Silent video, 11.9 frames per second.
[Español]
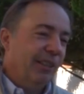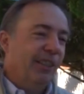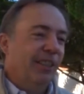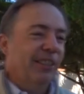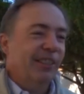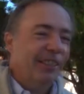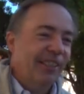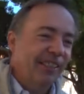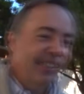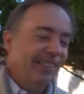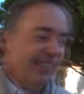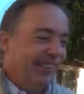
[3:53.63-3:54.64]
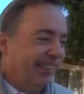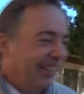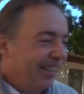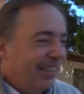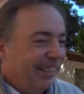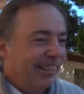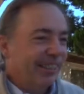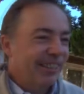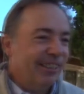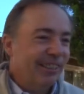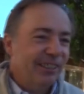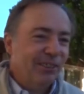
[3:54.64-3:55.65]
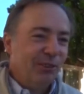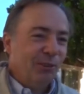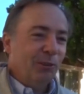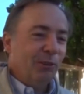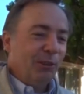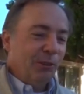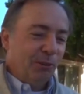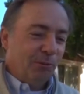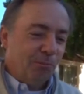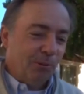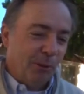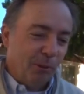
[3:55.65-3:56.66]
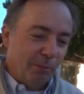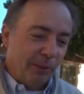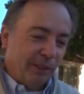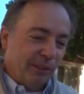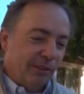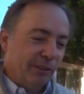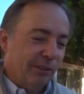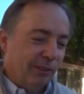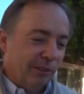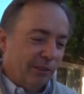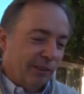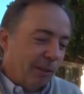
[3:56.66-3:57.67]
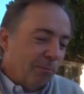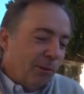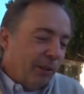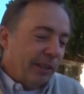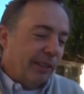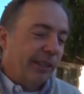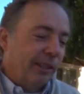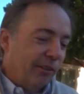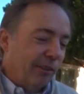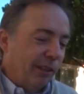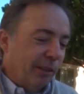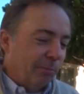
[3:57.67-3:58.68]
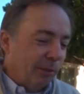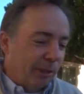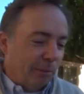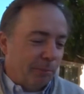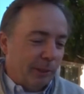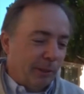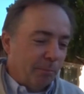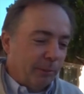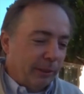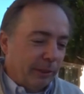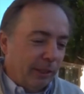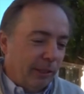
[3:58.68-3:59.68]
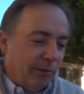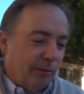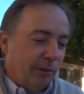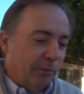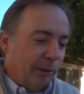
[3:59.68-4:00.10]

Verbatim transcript: Así que este, eso nos hizo un movimiento, estamos ajenos, digamos, a la parte de espectáculos y